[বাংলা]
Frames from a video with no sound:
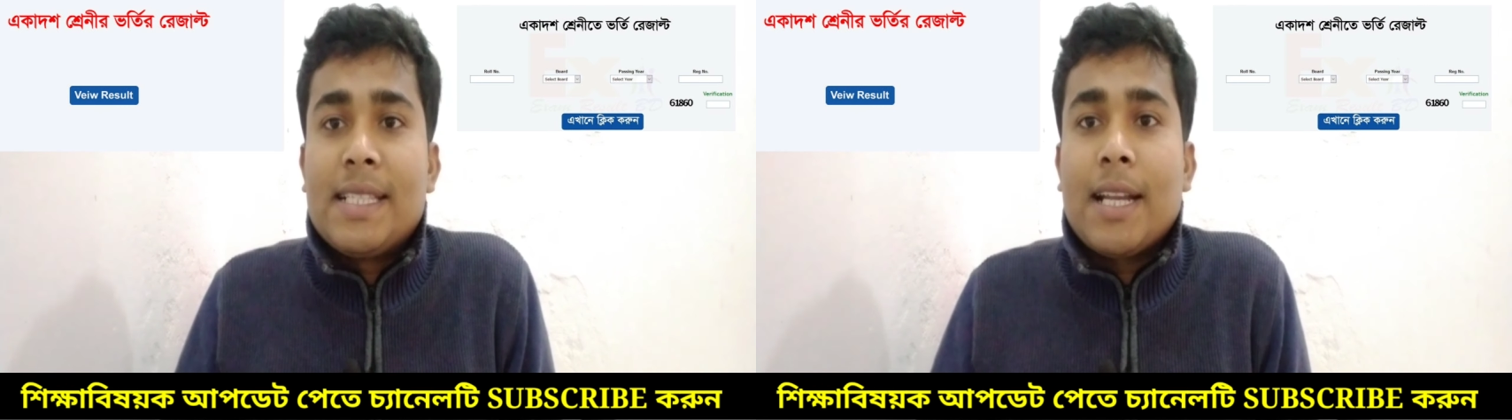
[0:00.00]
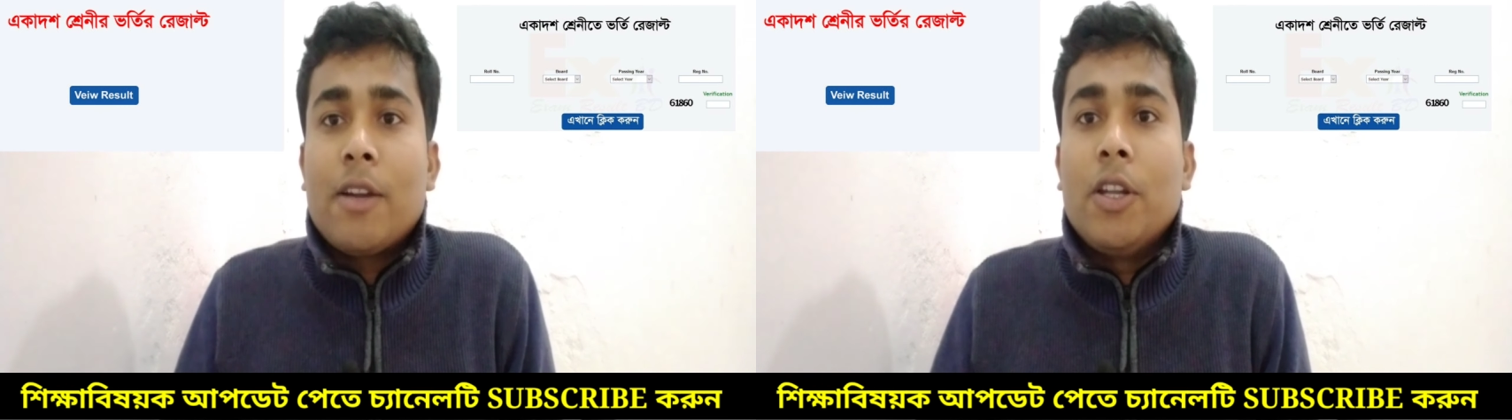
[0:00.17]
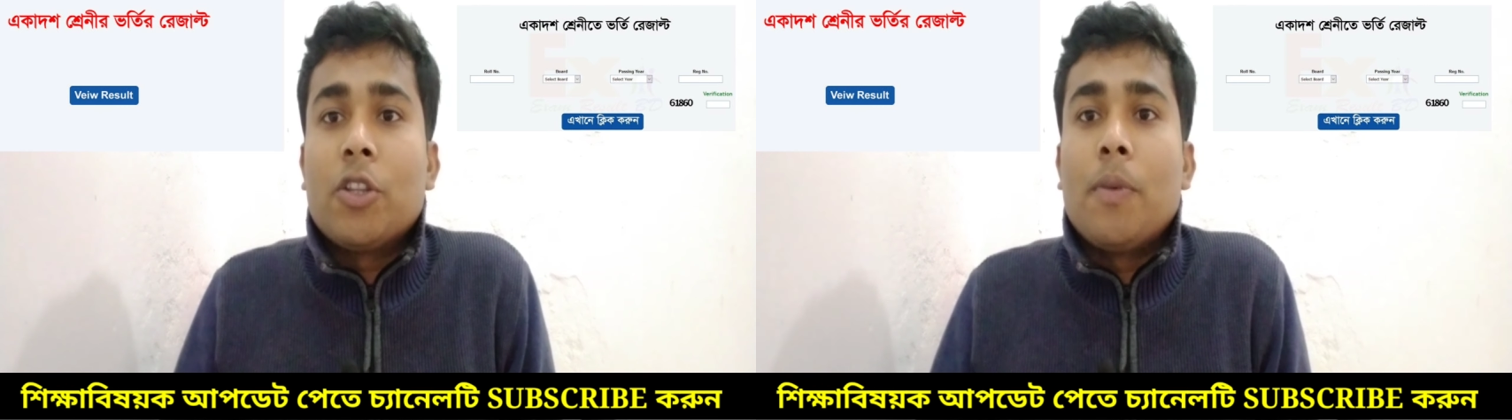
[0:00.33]

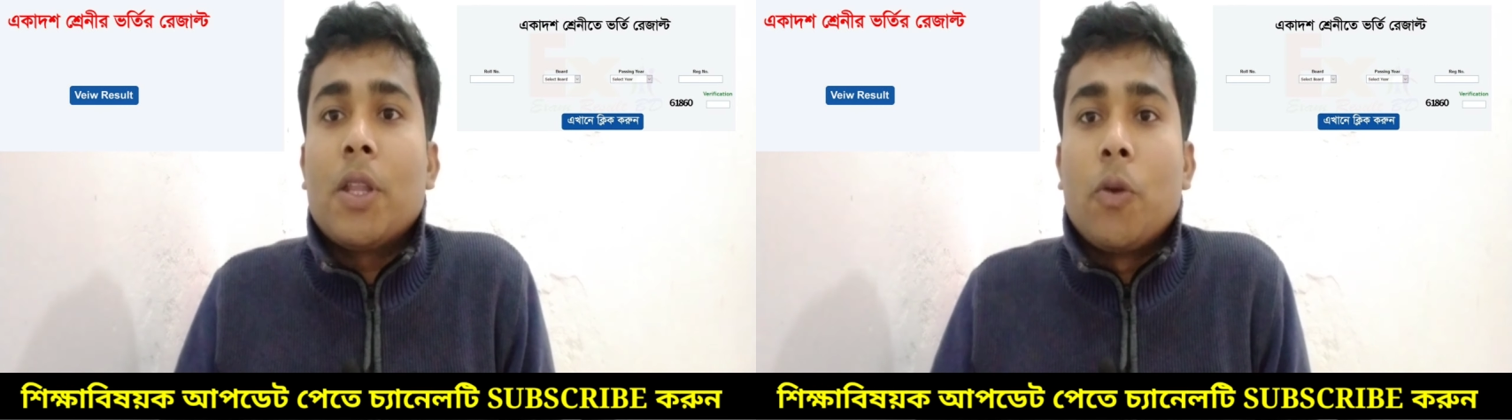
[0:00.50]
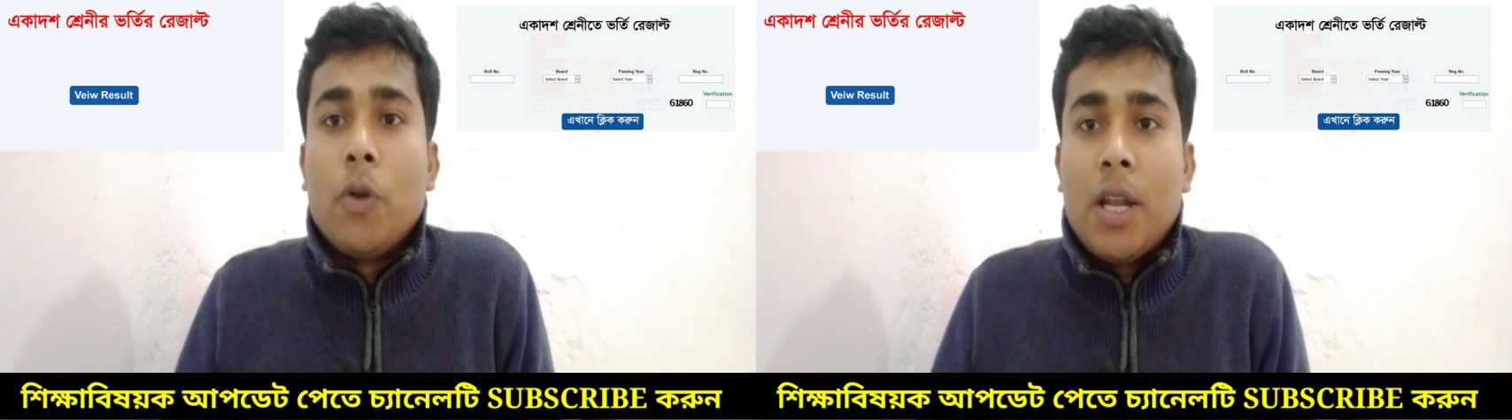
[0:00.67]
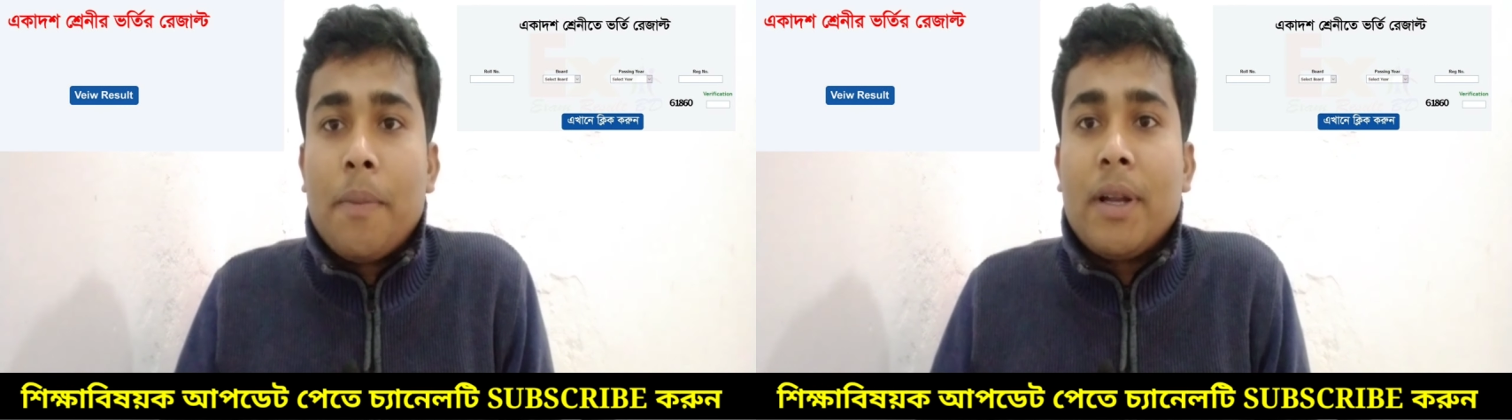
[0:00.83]
ইচ্ছা করলে
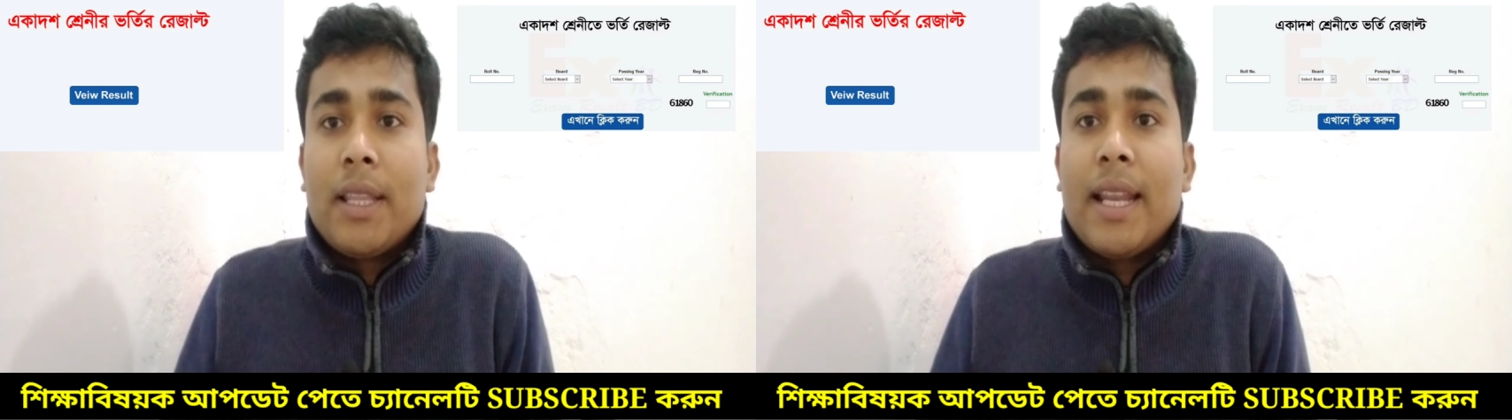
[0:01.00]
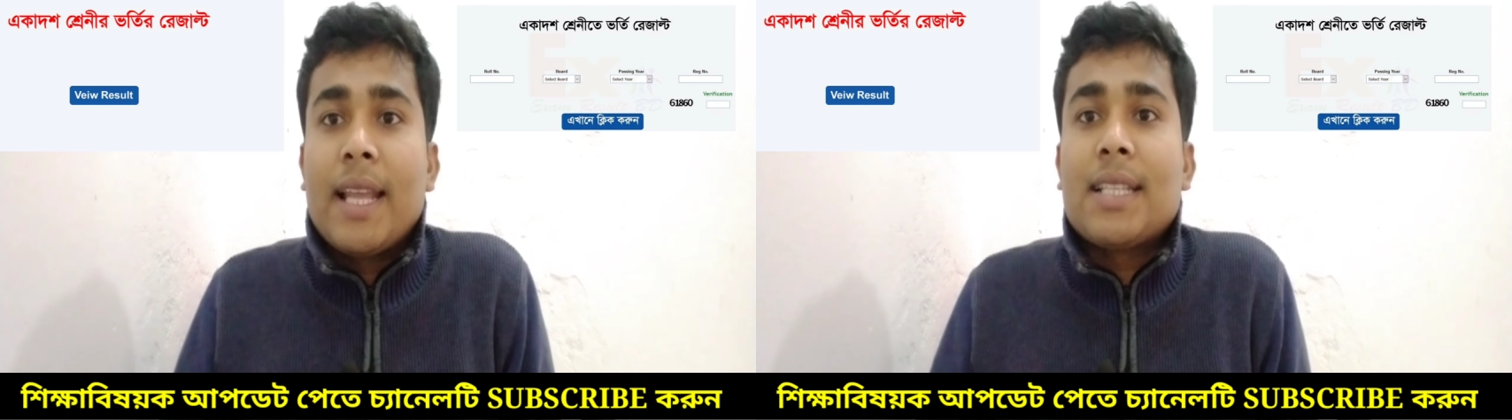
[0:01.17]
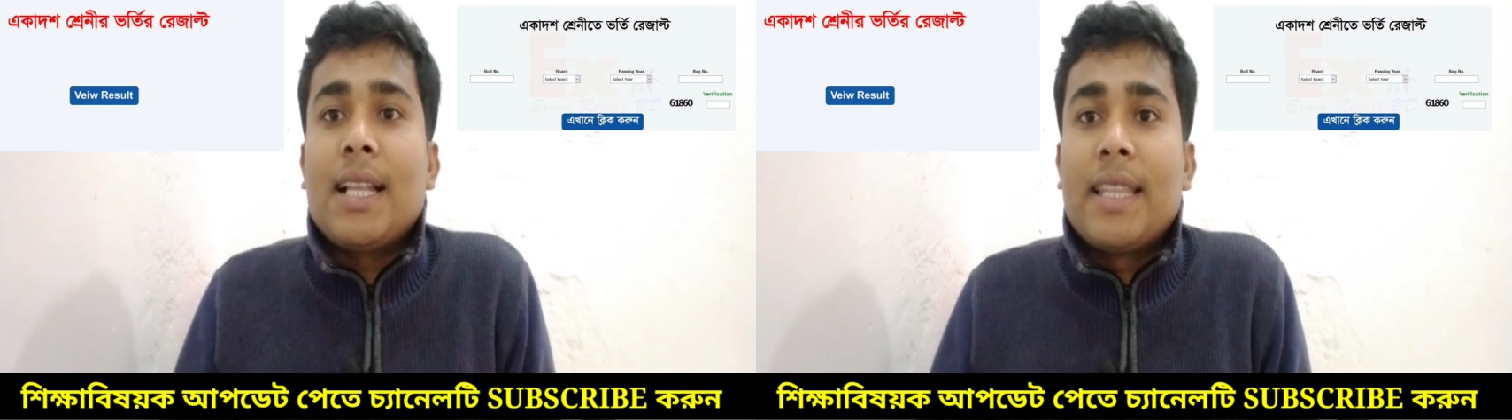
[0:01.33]
তোমাদের রোল নাম্বার
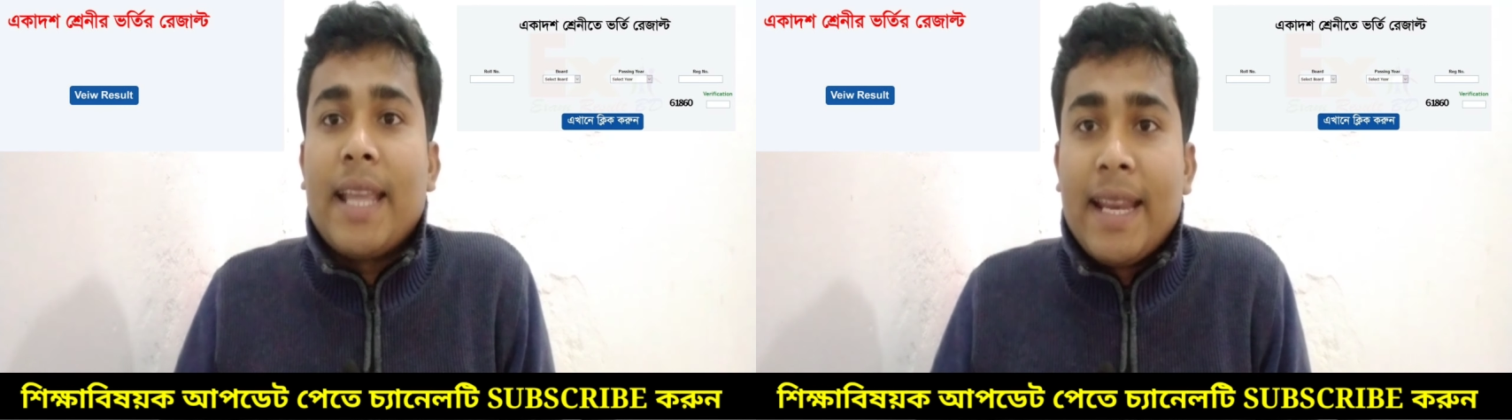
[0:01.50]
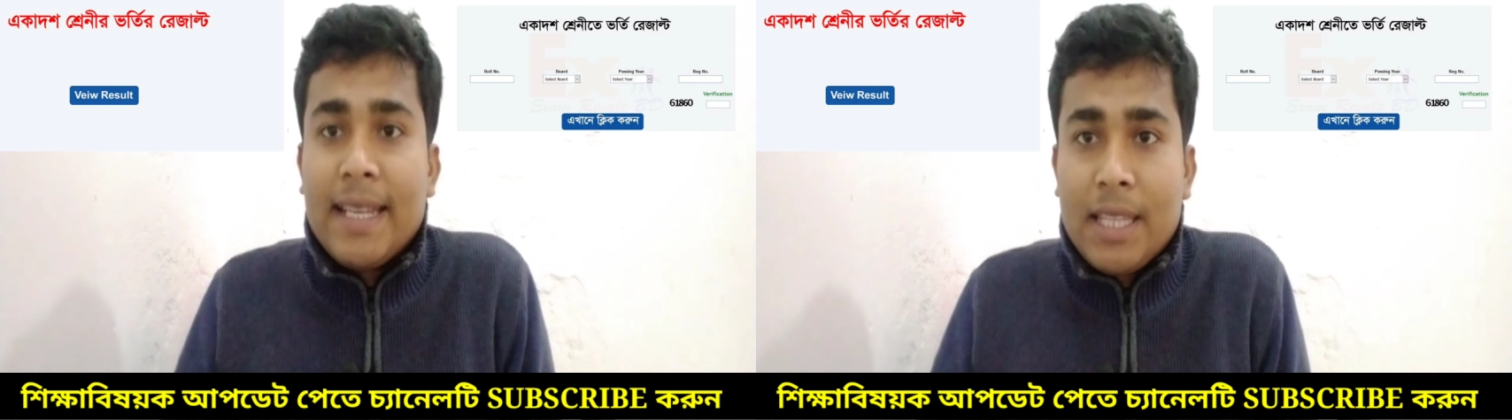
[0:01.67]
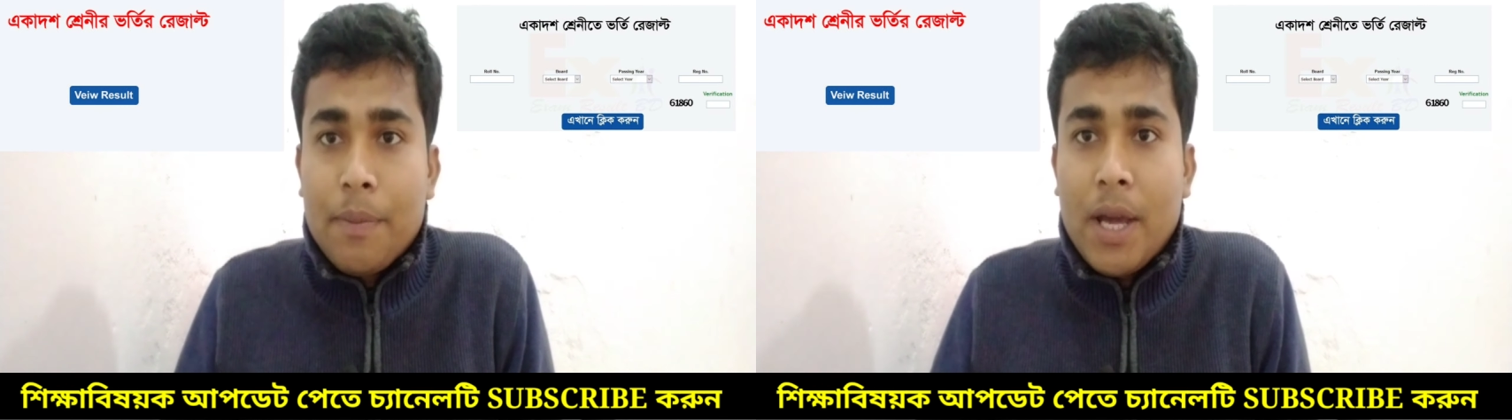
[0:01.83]
দিয়ে রেজাল্ট
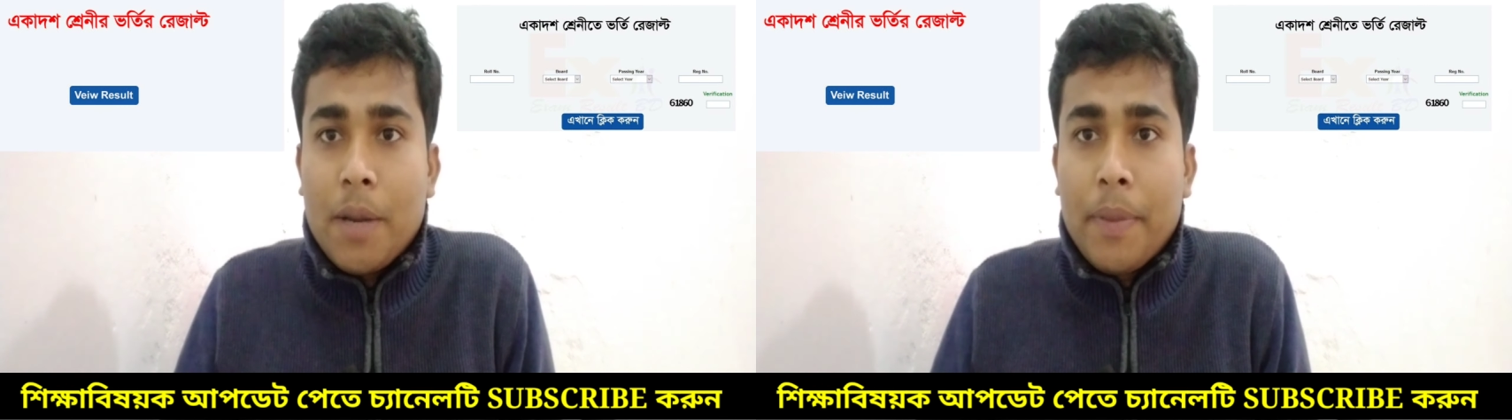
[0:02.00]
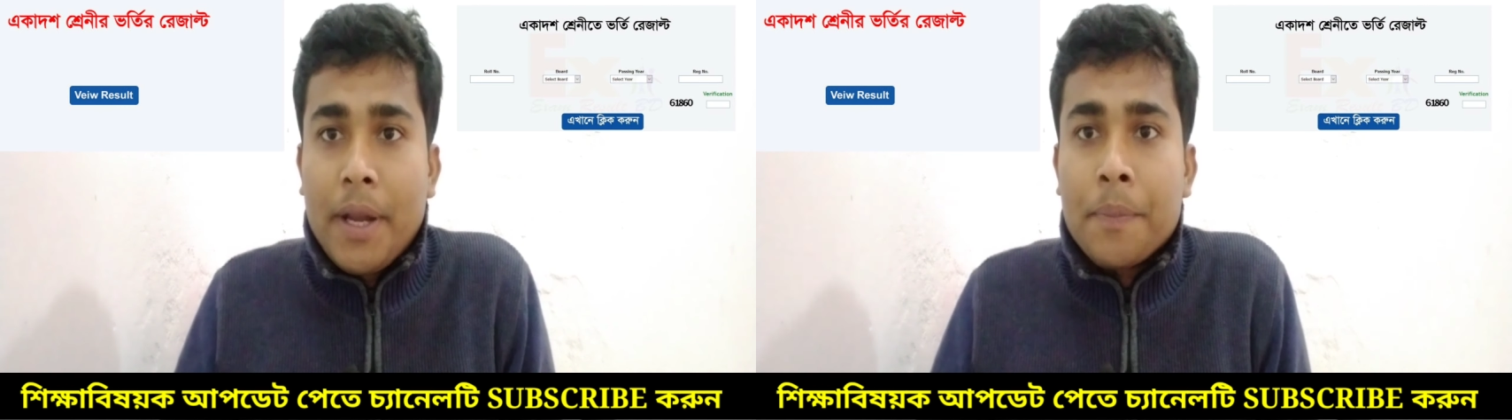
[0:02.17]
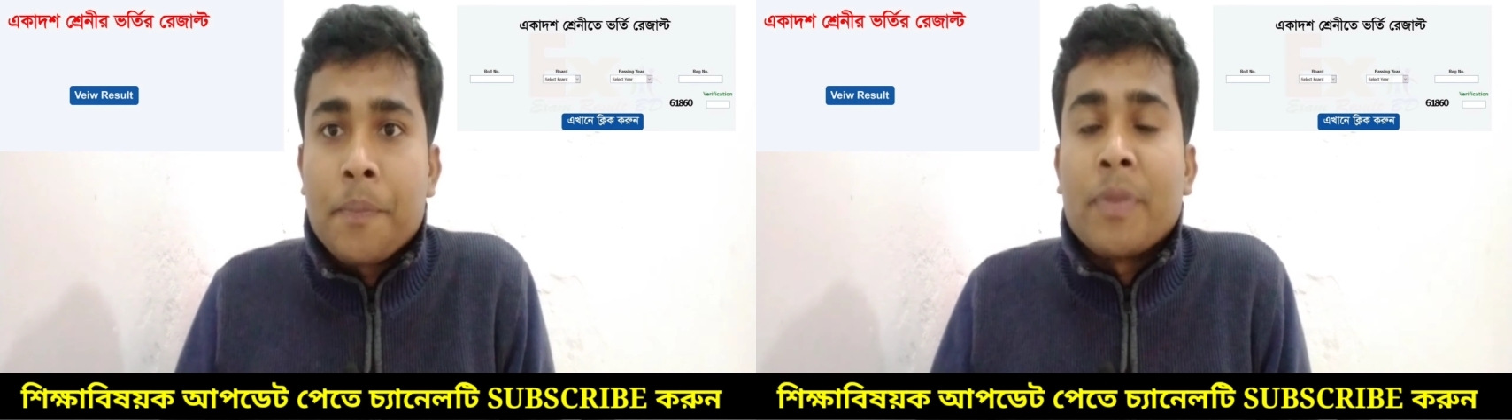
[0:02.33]
দেখে নিতে পারবে